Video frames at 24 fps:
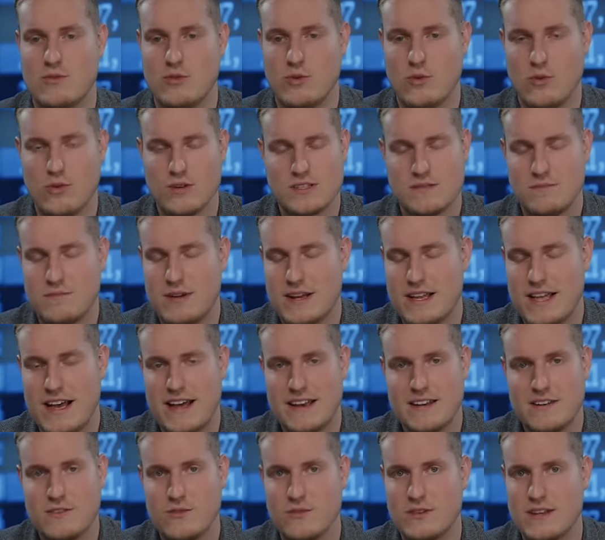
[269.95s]
großen
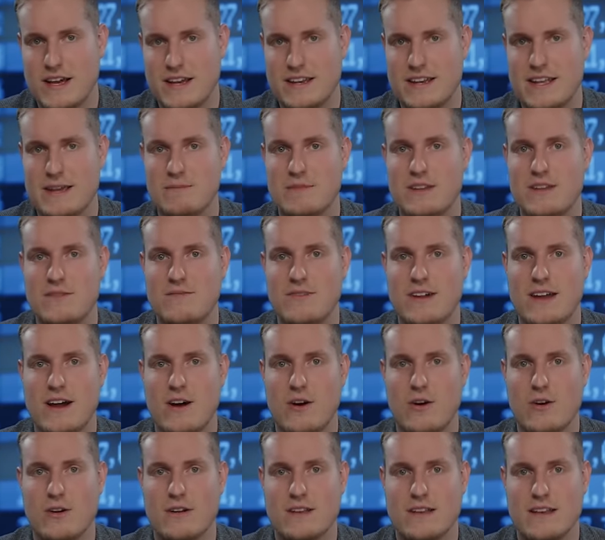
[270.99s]
bekannten Unternehmen, die wir
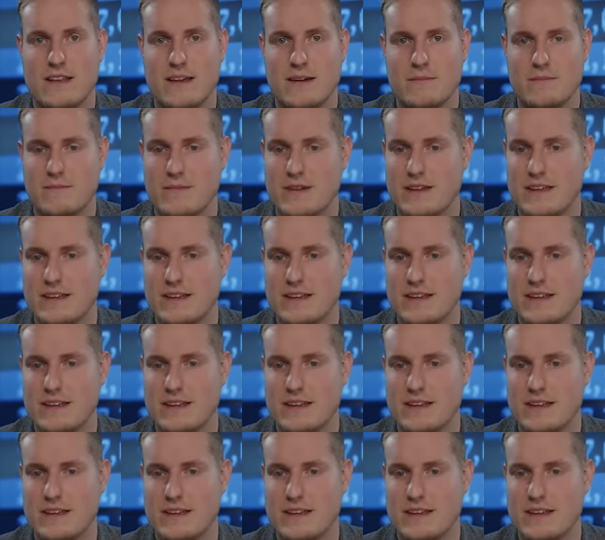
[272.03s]
auch ähm,